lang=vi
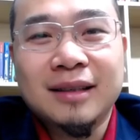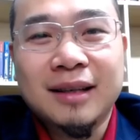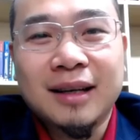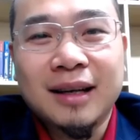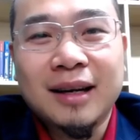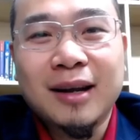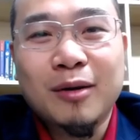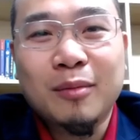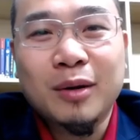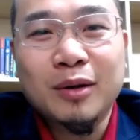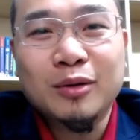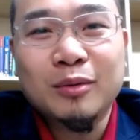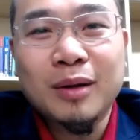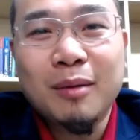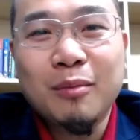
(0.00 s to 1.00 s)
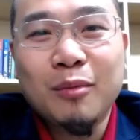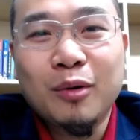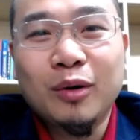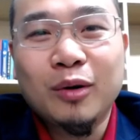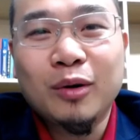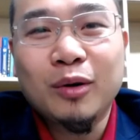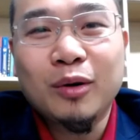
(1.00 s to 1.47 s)
Cái điều mà chúng ta
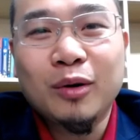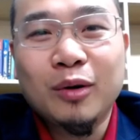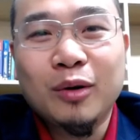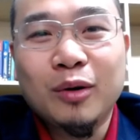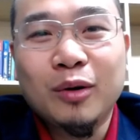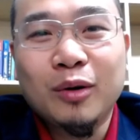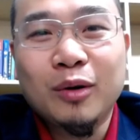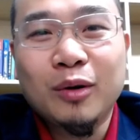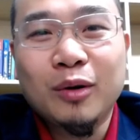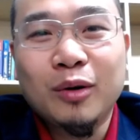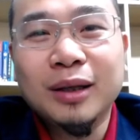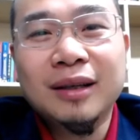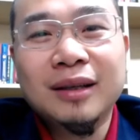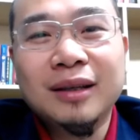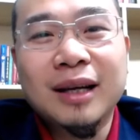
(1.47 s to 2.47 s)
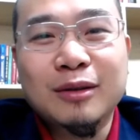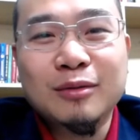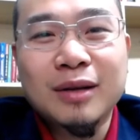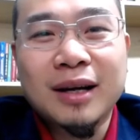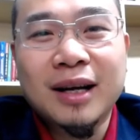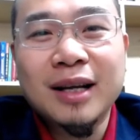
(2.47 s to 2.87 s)
muốn tìm ra cái công thức để chúng ta